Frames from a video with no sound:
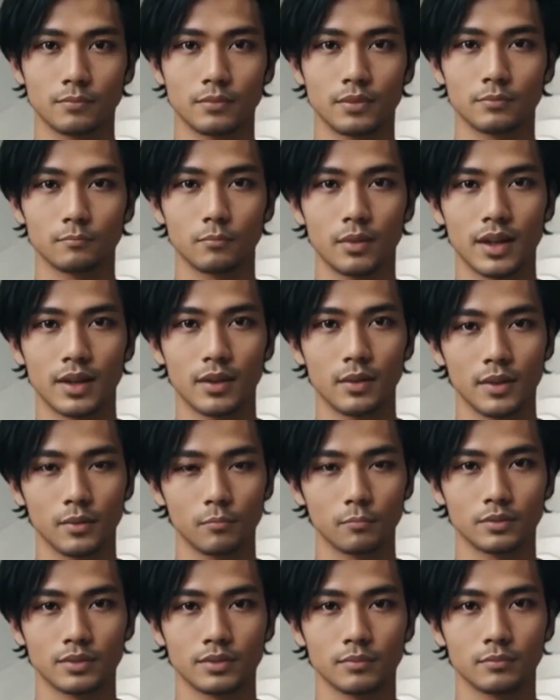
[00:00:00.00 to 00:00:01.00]
5 hal
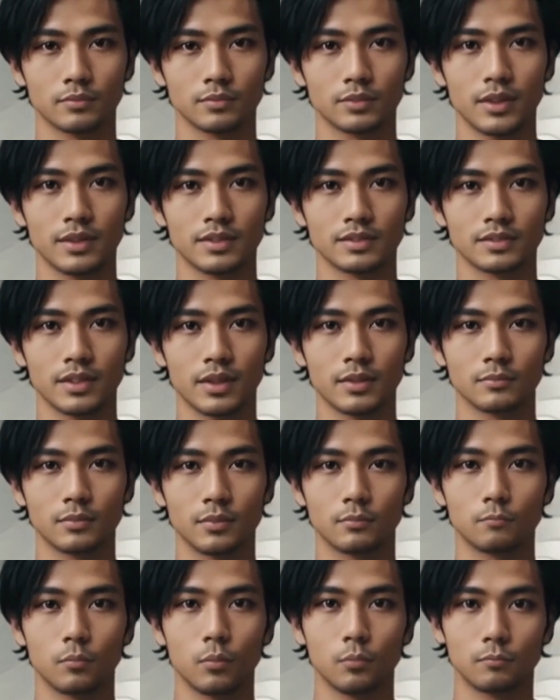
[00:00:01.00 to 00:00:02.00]
yang bisa terjadi saat
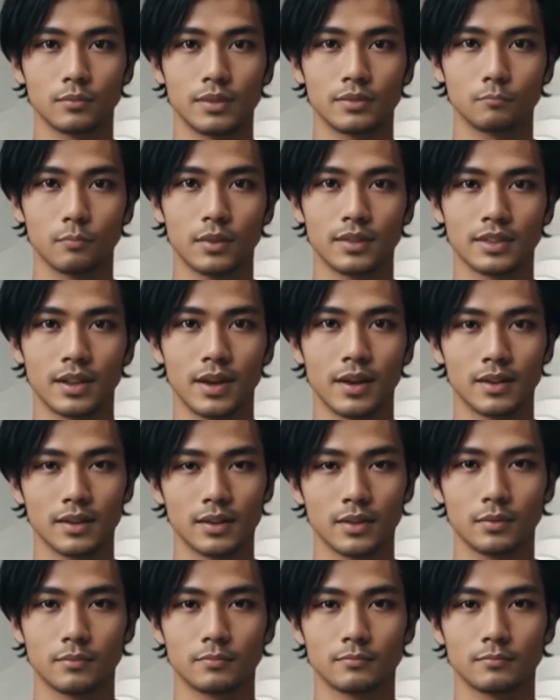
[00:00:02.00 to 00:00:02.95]
minum kopi di pagi hari.